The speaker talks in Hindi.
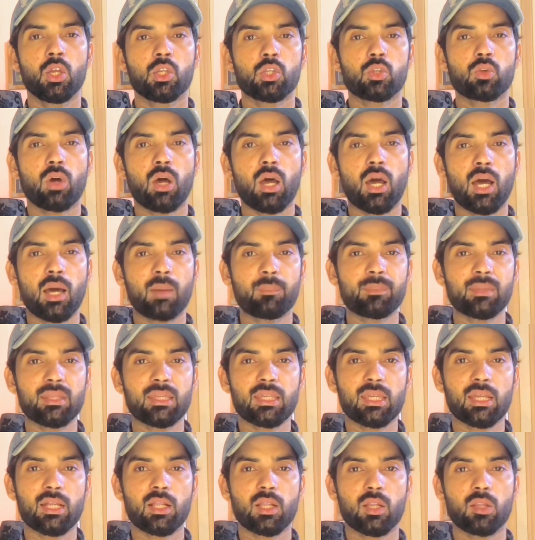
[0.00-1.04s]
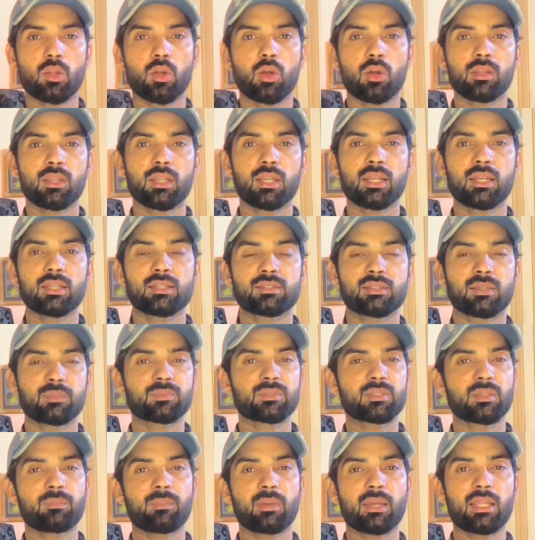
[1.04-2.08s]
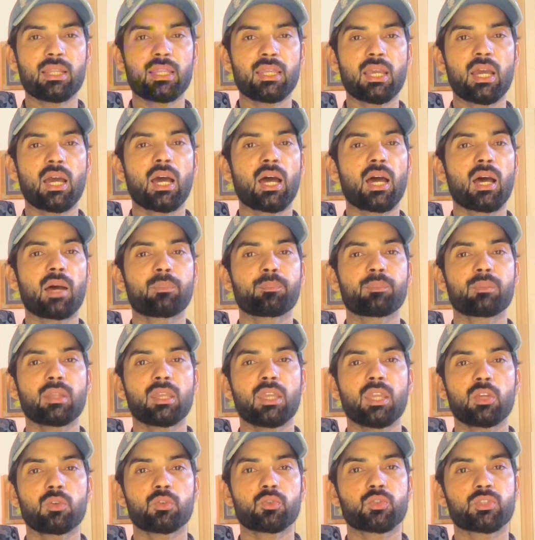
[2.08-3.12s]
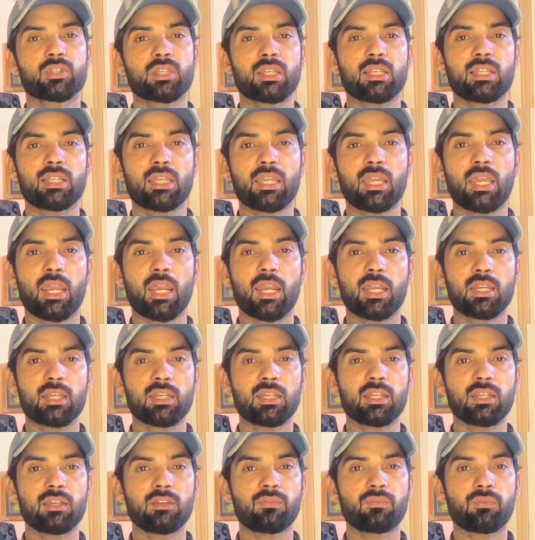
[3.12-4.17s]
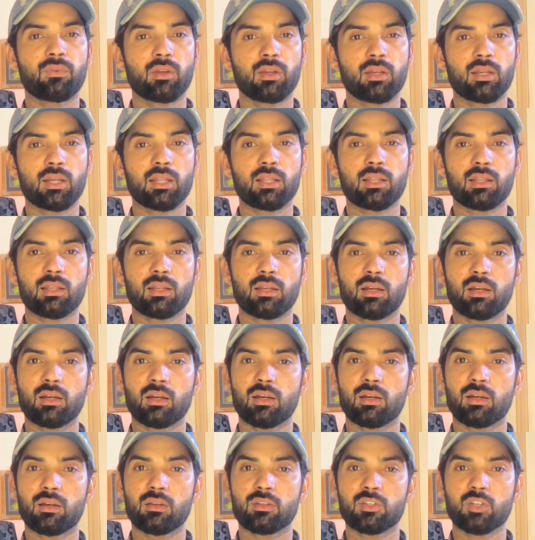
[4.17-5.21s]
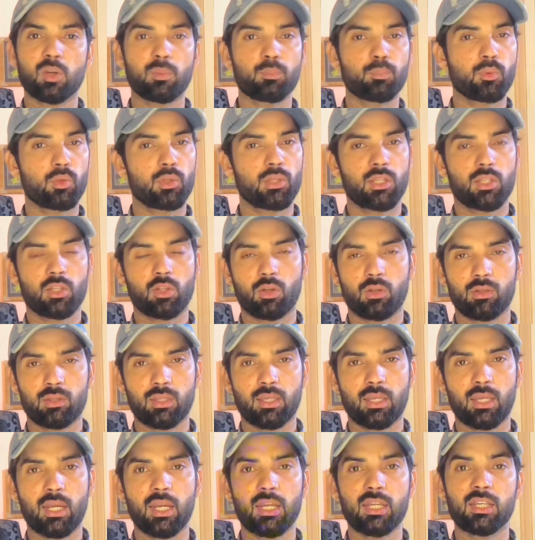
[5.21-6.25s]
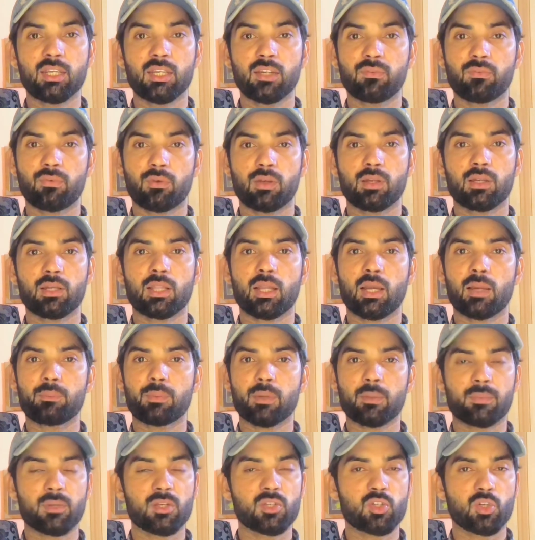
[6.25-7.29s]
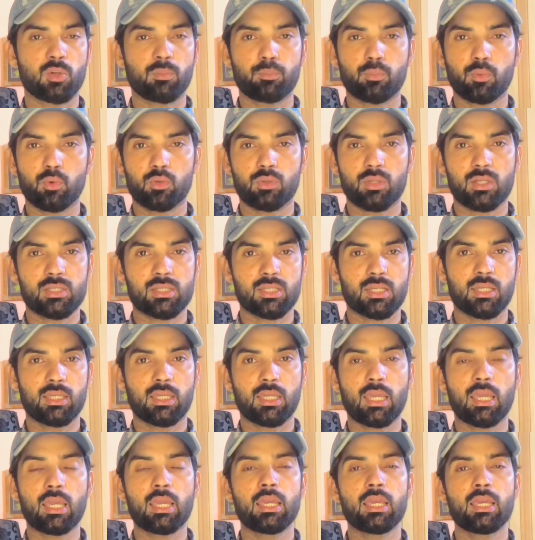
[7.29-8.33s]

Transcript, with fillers: तो आपने क्या करना होता है कि सबसे पहले आपने उसके लिए एंटी फंगल शैम्पू लेना होता है एंटी फंगल आपके पास शैम्पू होना चाहिए